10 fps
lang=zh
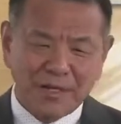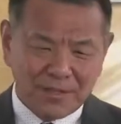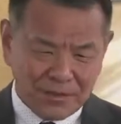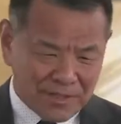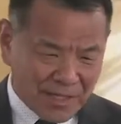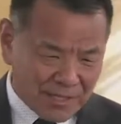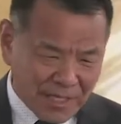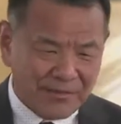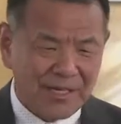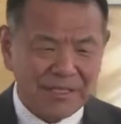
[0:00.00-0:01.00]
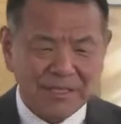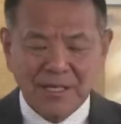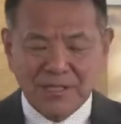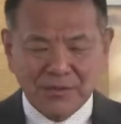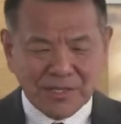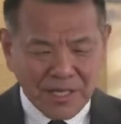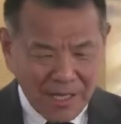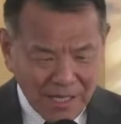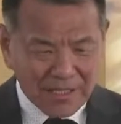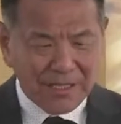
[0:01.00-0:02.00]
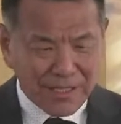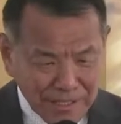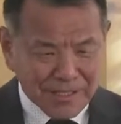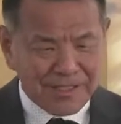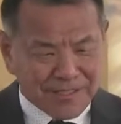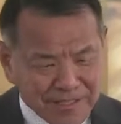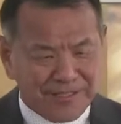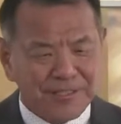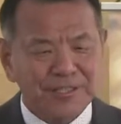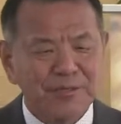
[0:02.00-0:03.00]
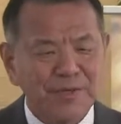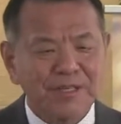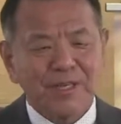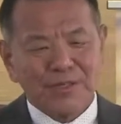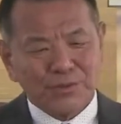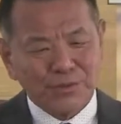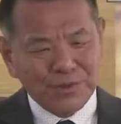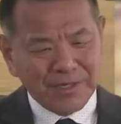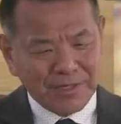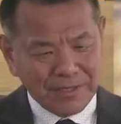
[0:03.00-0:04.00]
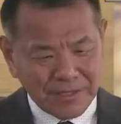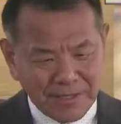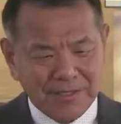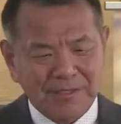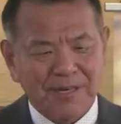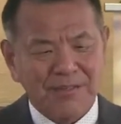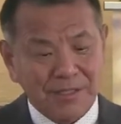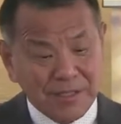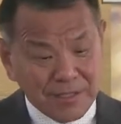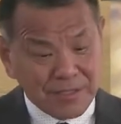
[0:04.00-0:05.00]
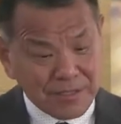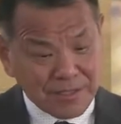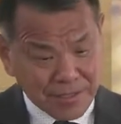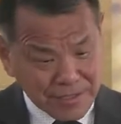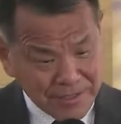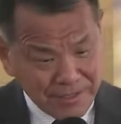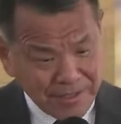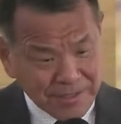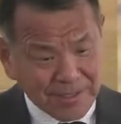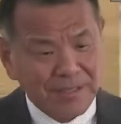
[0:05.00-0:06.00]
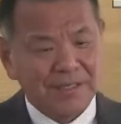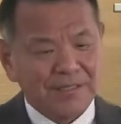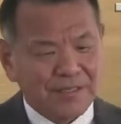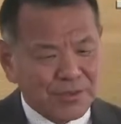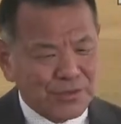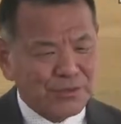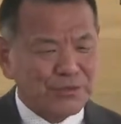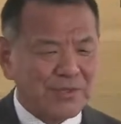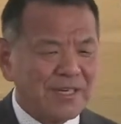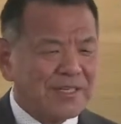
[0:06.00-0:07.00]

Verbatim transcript: 就是来仰望你，就是看你自己的生命如何建造你自己的身体。那就求主呢，